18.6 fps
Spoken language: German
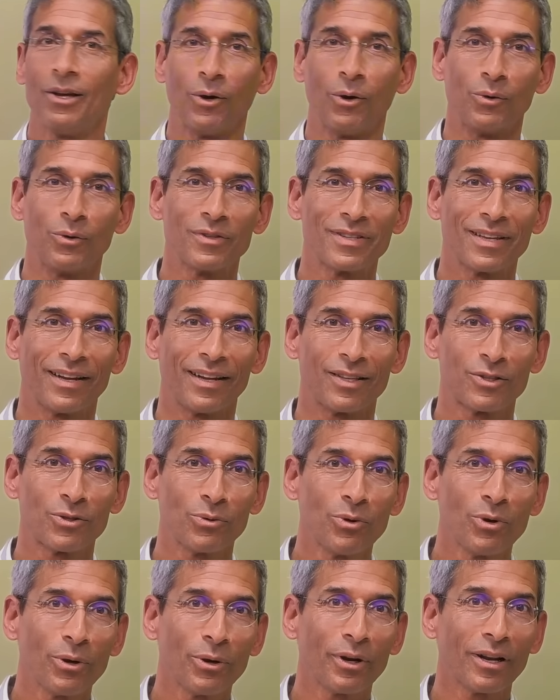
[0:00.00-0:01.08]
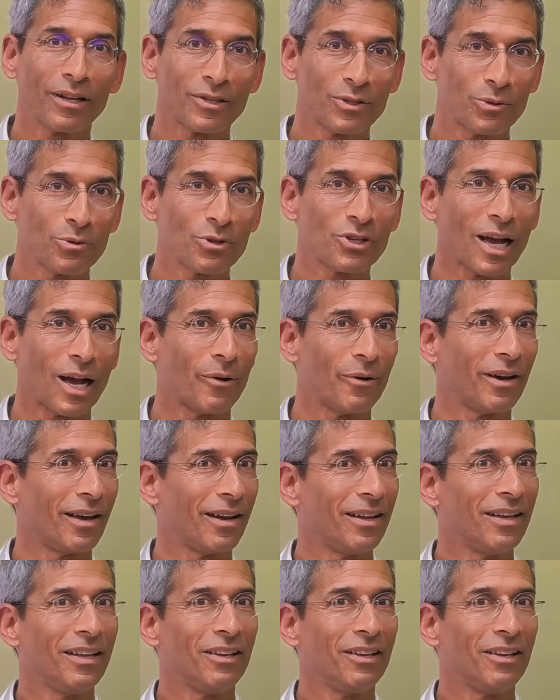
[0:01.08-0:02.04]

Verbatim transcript: unsere Zuhörer, Zuschauer.